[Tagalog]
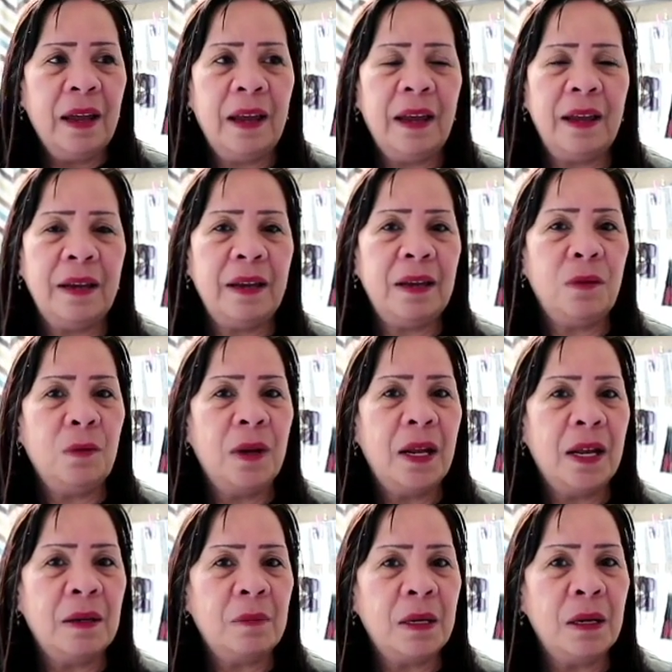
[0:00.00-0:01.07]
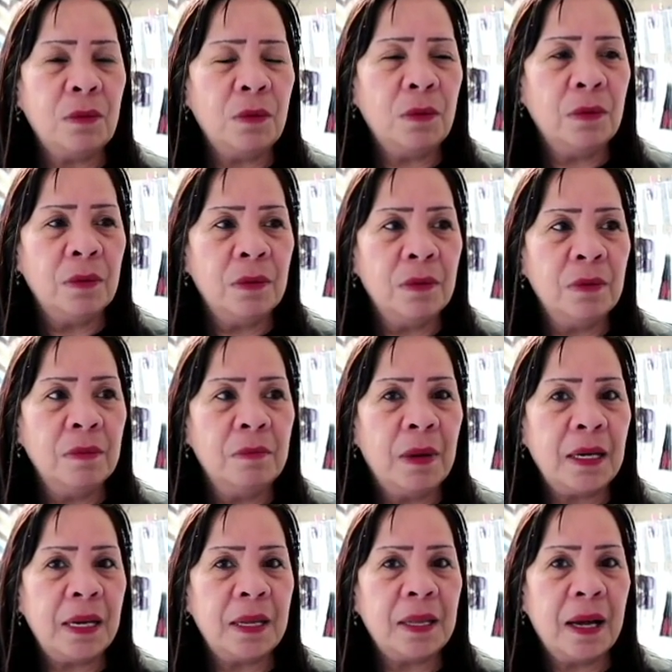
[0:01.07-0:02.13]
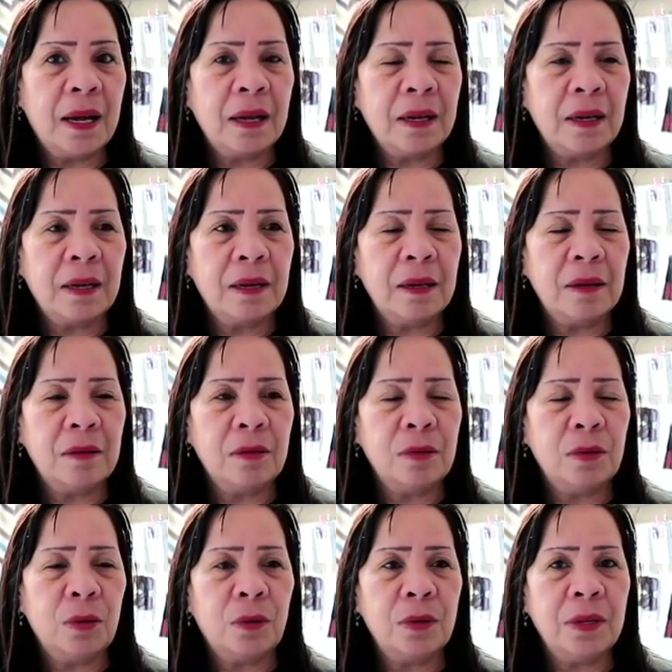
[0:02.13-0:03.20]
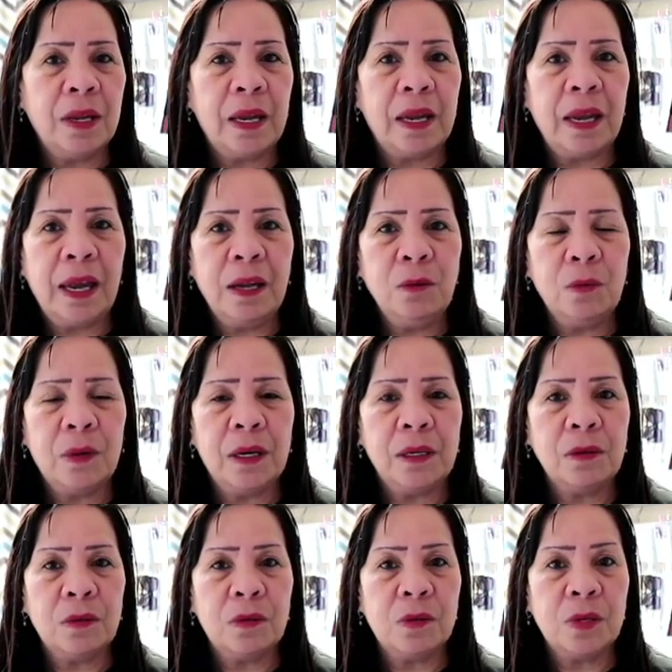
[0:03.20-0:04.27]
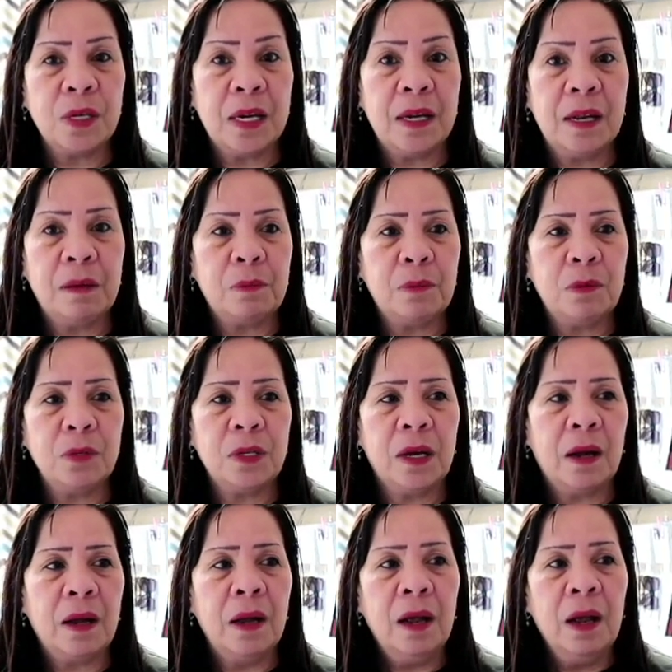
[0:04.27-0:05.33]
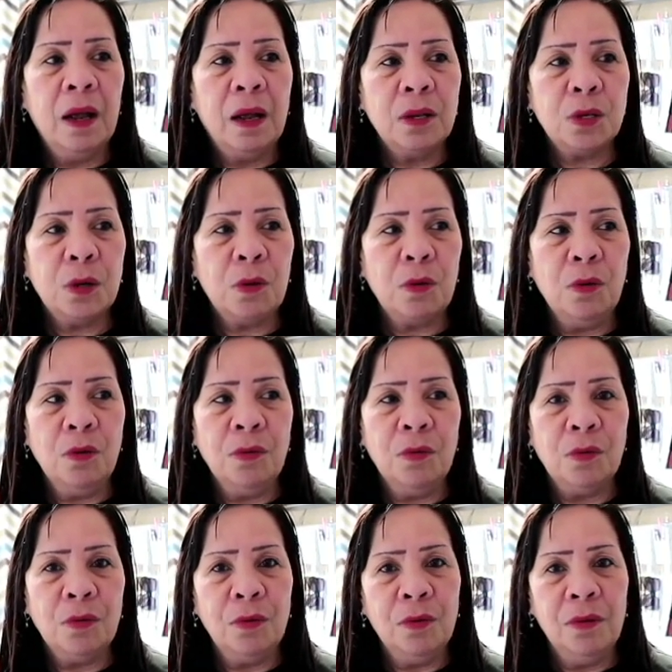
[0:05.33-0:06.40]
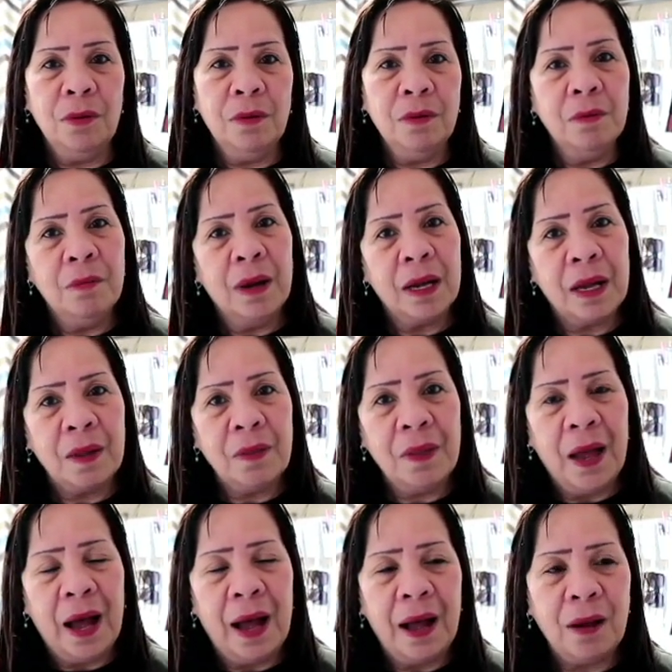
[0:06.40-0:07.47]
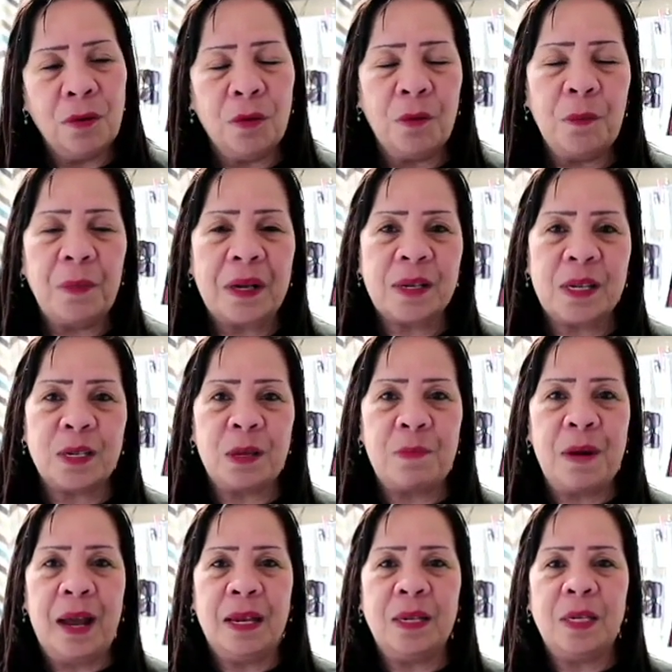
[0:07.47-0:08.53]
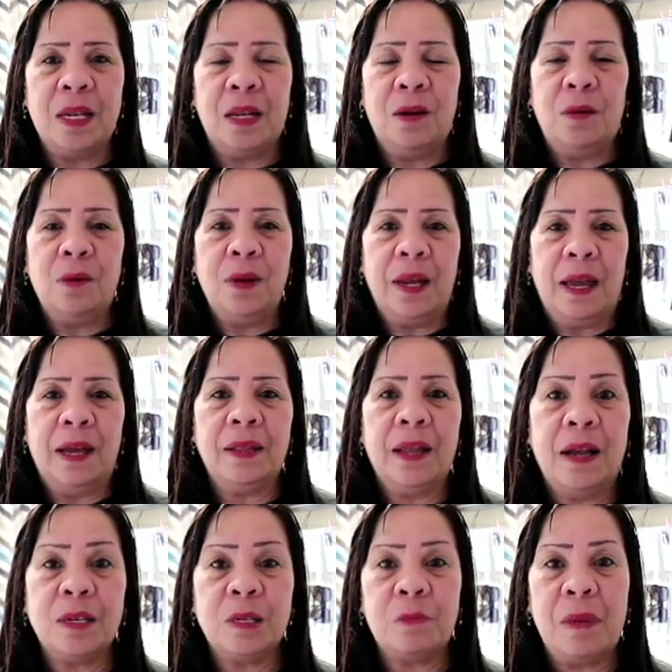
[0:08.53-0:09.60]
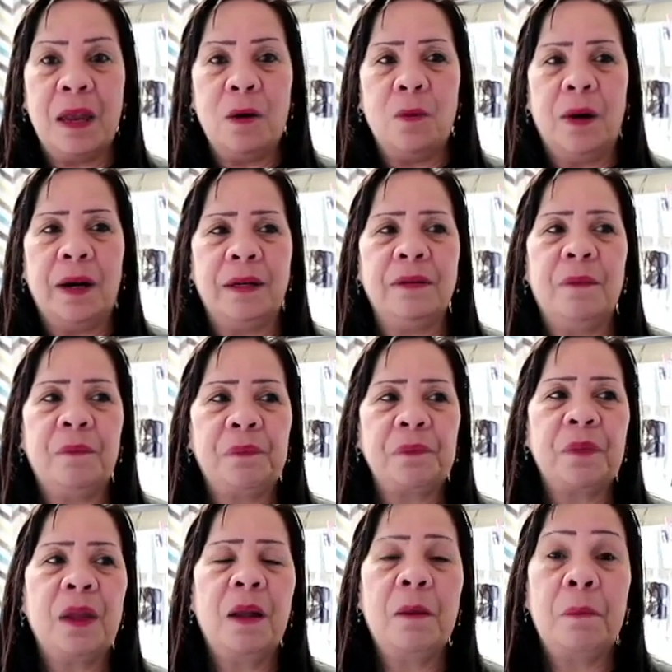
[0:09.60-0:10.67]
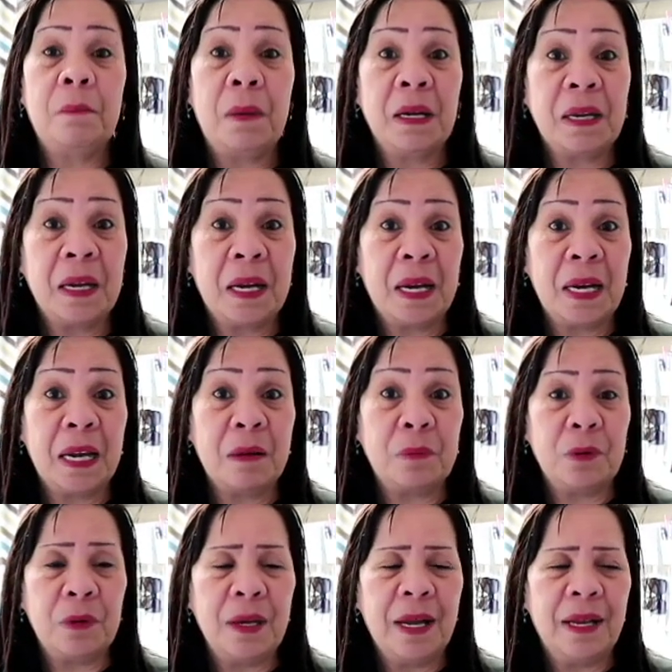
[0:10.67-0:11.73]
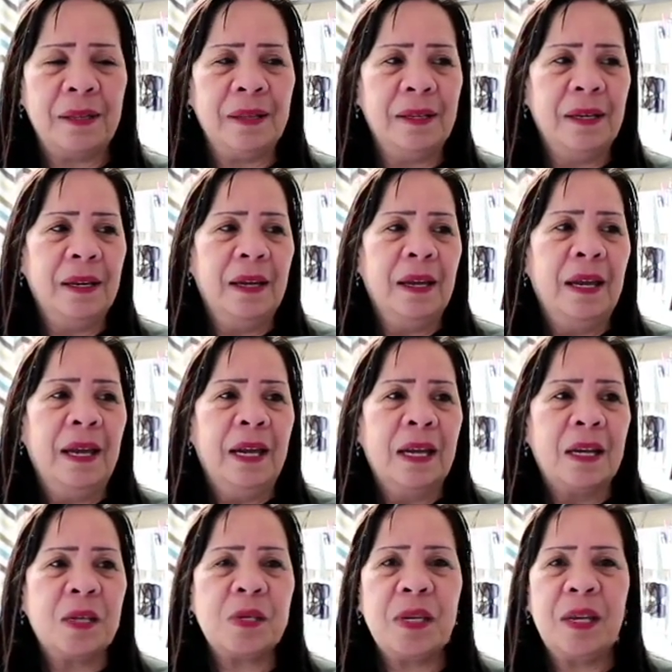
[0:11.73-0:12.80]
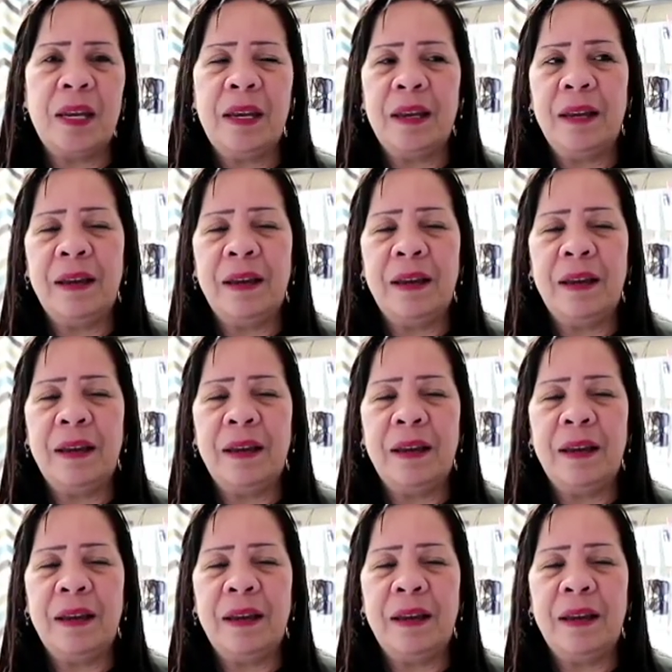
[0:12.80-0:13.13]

Eh wala naman akong balita doon kay Edward kung single po siya. So kung kung maganda kung pagsasamahin sila ulit as Mayward, makiklik po 'yan. Kasi